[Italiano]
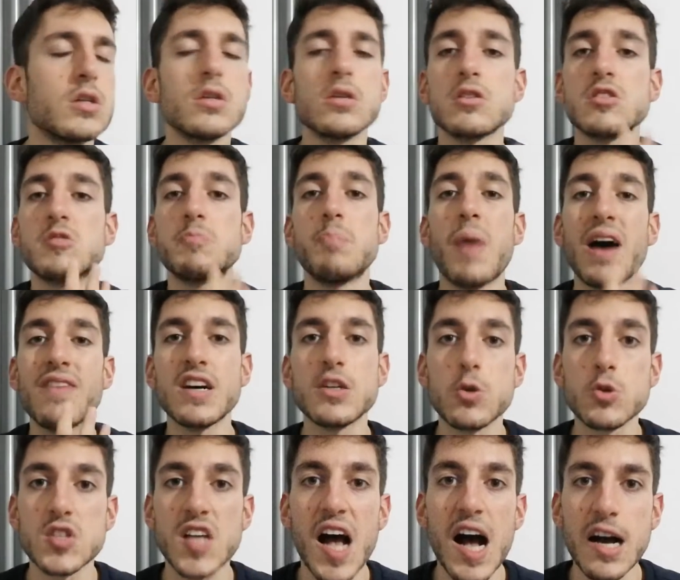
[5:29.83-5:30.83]

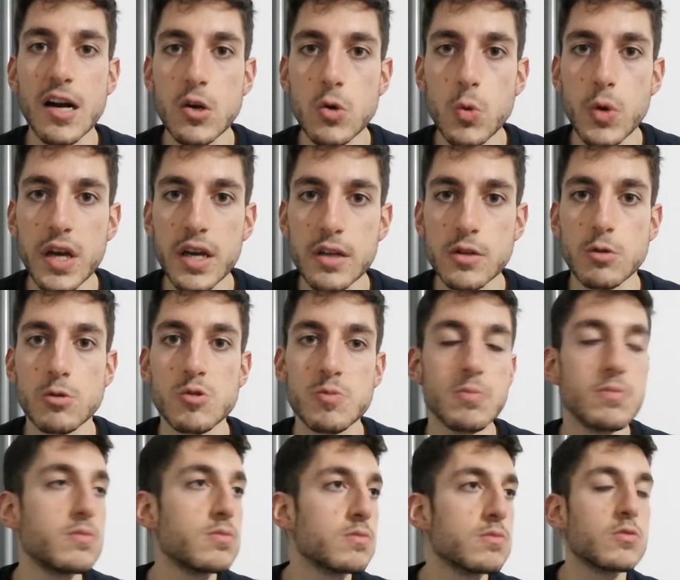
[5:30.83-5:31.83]
sbavano sangue, non,
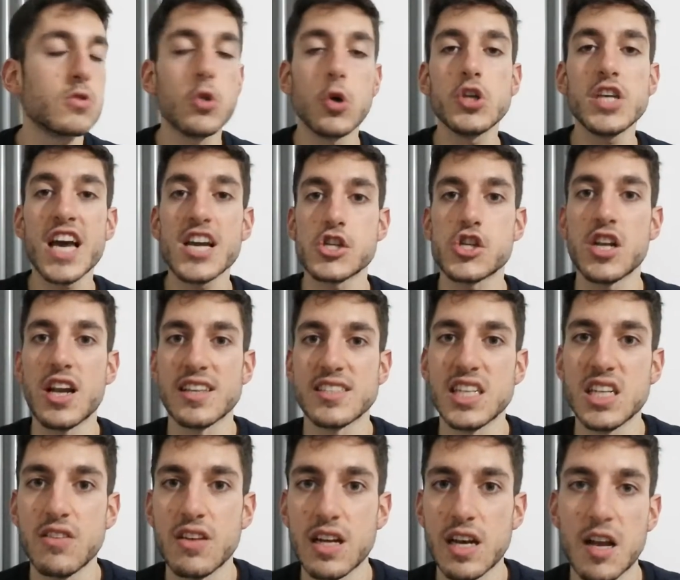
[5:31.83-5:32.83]
non, gli esce la
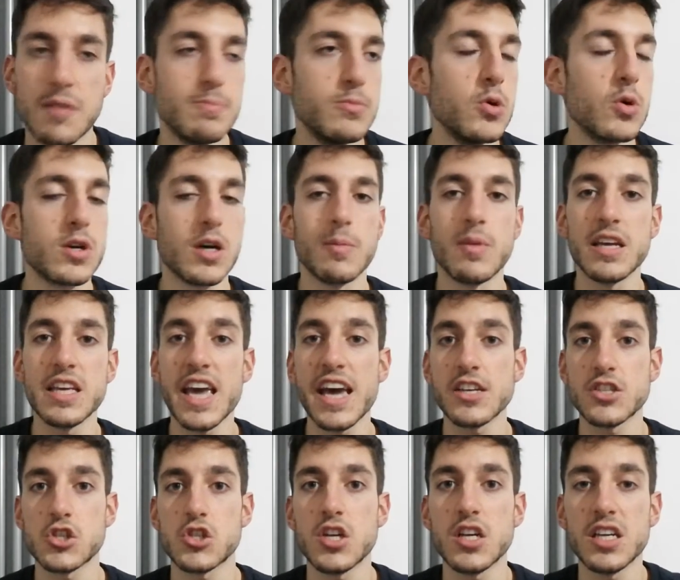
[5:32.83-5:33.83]
saliva dalla bocca, ma gli
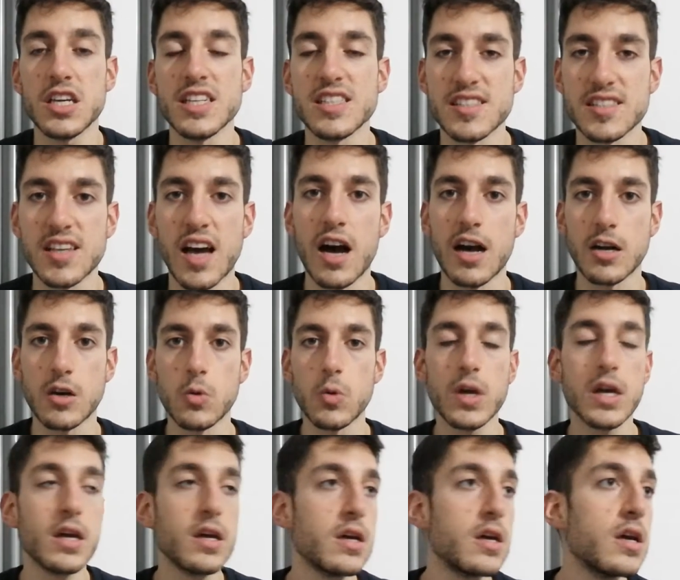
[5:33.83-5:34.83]
esce il
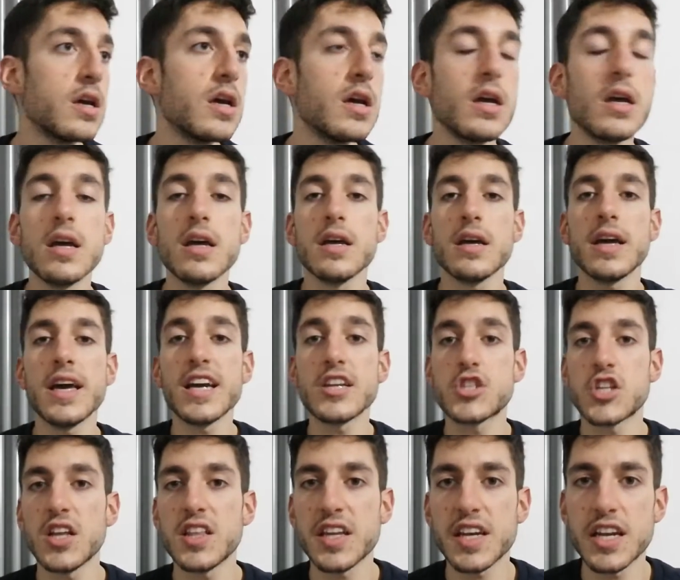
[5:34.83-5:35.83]
sangue,
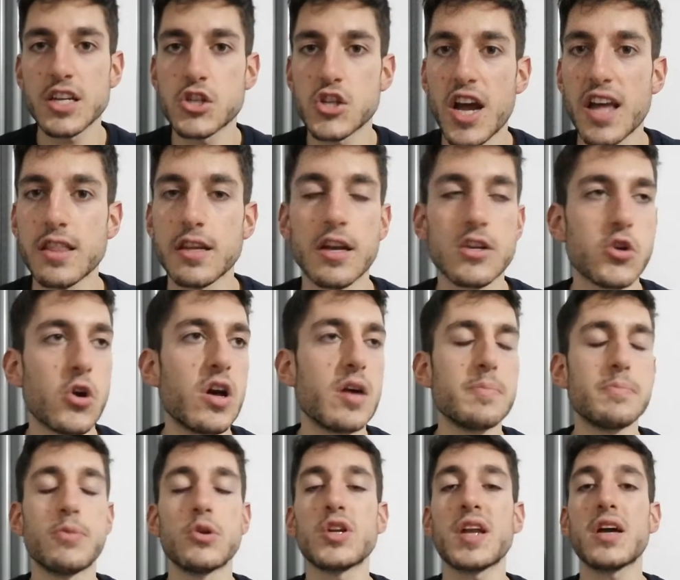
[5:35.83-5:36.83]
eccetera, eccetera. Cioè,
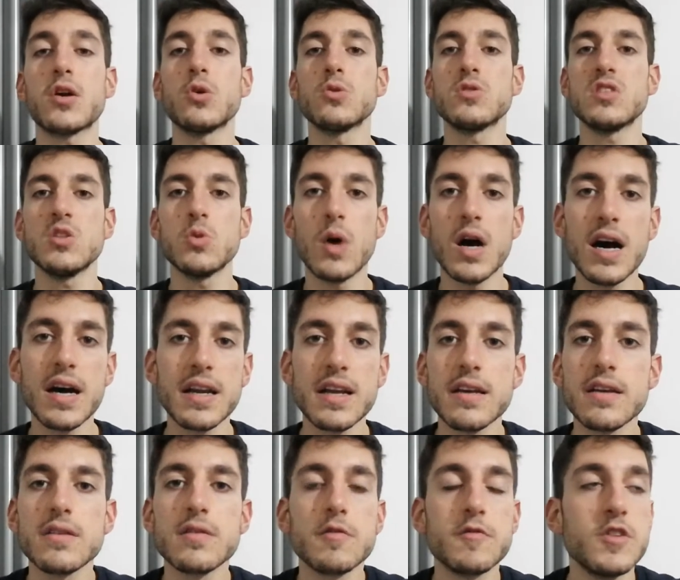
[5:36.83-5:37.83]
potrei
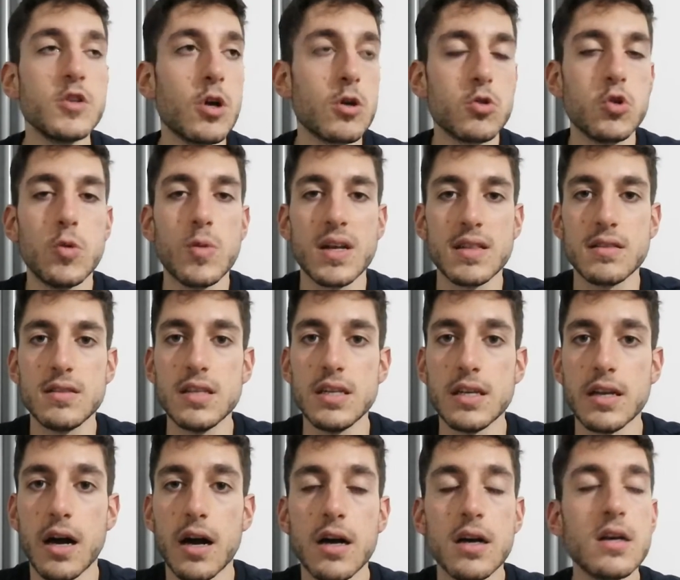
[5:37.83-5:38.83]
continuare fino a
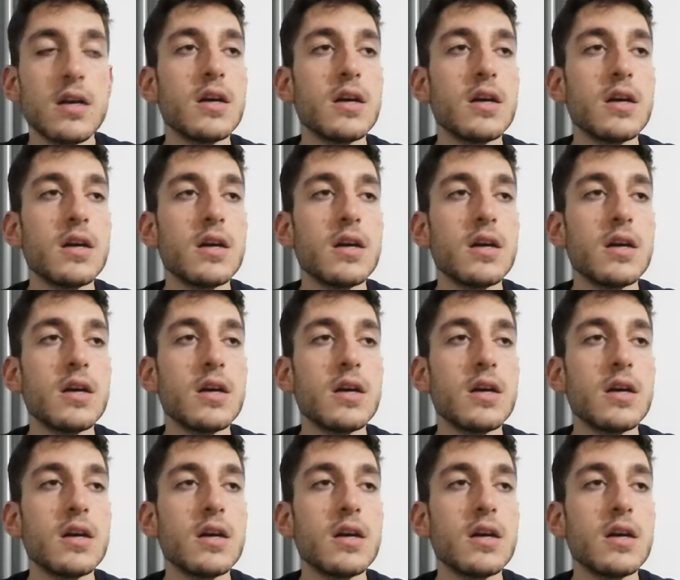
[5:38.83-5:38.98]
domattina.